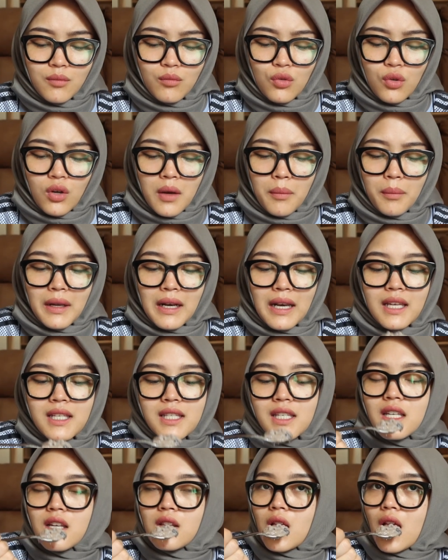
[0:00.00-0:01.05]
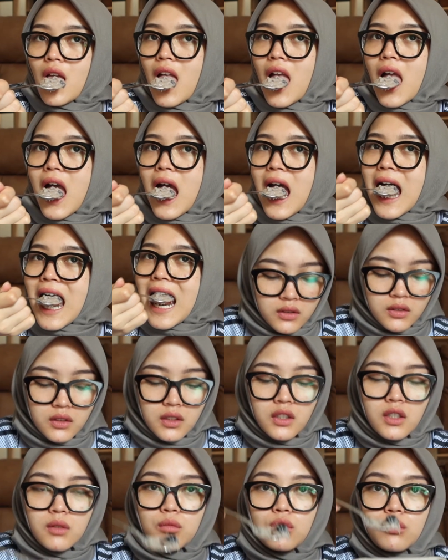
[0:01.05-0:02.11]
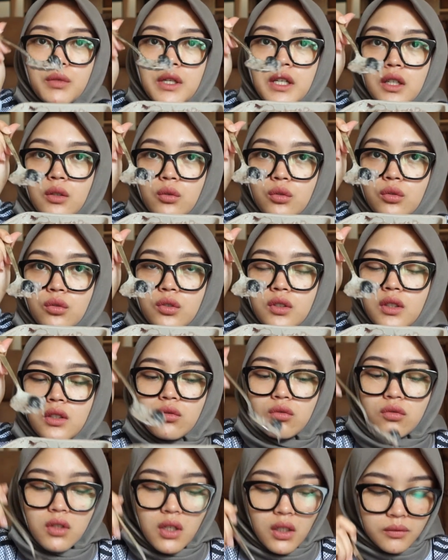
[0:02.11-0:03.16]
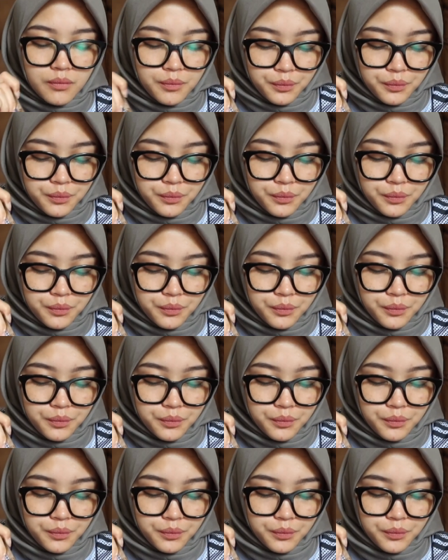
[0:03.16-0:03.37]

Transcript: mau apa lagi nah, ada blueberry utuhnya juga